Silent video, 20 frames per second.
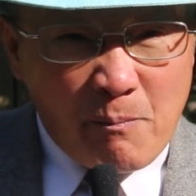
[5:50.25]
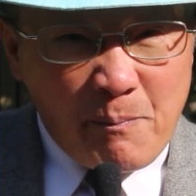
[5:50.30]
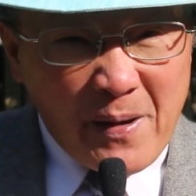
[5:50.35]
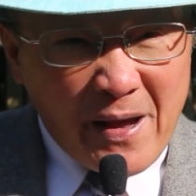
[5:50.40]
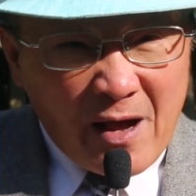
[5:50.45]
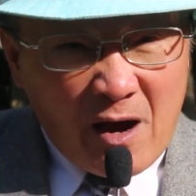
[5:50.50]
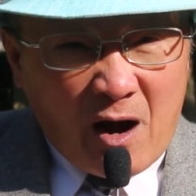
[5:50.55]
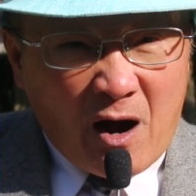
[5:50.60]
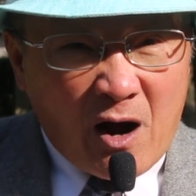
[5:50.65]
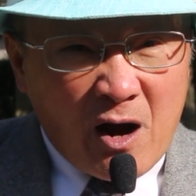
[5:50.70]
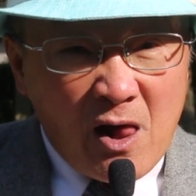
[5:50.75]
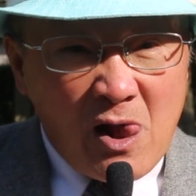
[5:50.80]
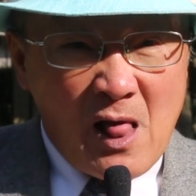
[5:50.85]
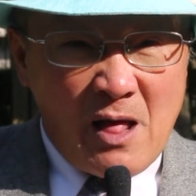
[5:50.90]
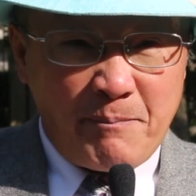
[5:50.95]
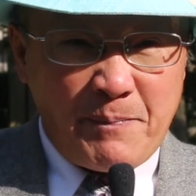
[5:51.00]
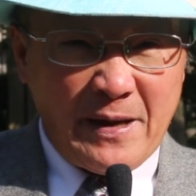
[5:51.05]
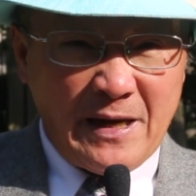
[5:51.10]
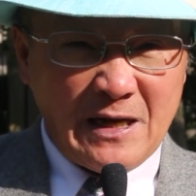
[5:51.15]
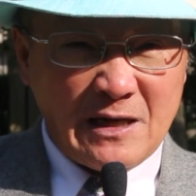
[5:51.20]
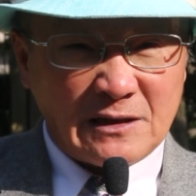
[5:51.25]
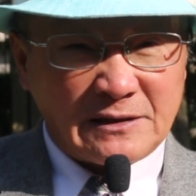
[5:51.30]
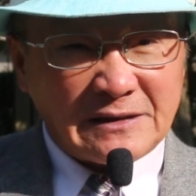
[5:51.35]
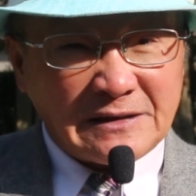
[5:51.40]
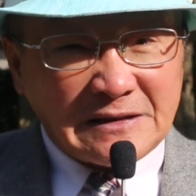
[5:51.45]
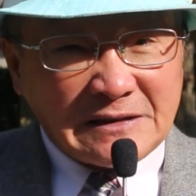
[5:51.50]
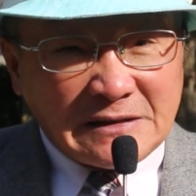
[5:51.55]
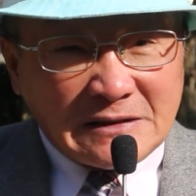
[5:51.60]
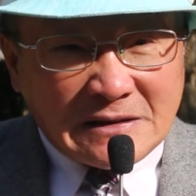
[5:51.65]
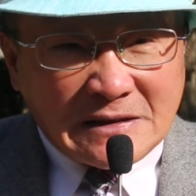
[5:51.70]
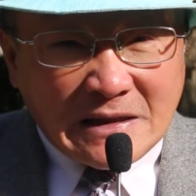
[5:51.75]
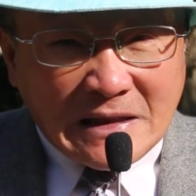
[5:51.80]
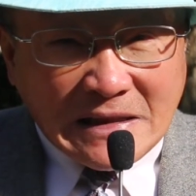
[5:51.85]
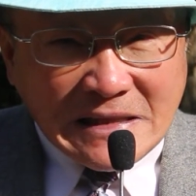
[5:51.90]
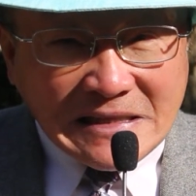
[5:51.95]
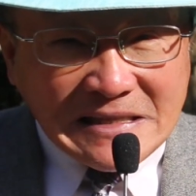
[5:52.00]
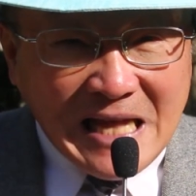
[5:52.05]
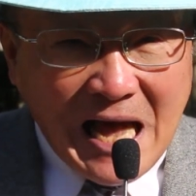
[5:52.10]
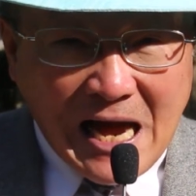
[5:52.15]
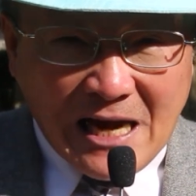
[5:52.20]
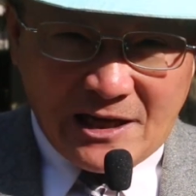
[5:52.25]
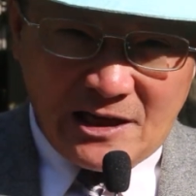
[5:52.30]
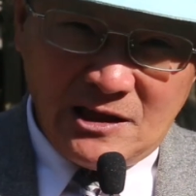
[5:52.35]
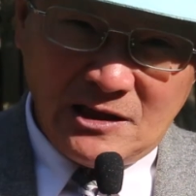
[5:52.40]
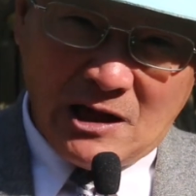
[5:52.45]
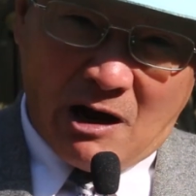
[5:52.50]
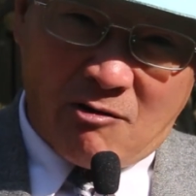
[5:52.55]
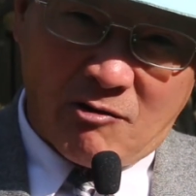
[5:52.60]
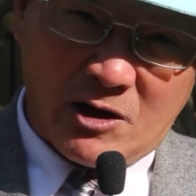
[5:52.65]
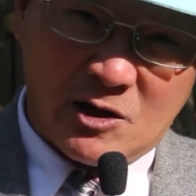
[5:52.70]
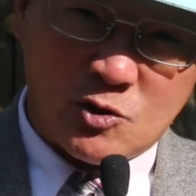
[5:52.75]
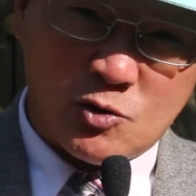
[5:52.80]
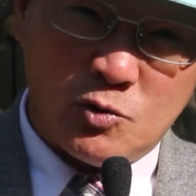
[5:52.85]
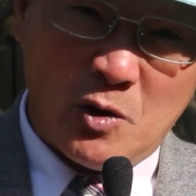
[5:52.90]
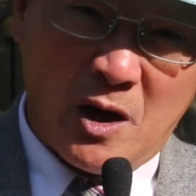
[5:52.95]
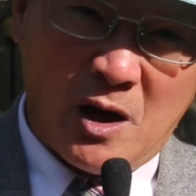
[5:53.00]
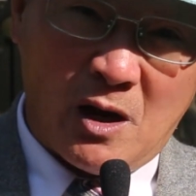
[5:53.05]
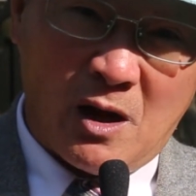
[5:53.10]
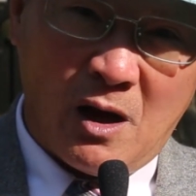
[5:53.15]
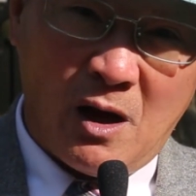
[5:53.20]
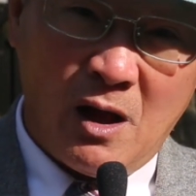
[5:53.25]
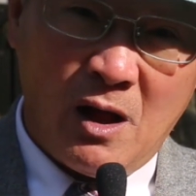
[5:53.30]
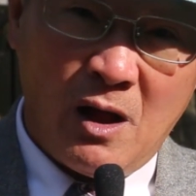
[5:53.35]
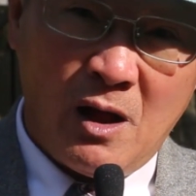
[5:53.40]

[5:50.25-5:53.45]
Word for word: 被哦被那个大领导给睡了。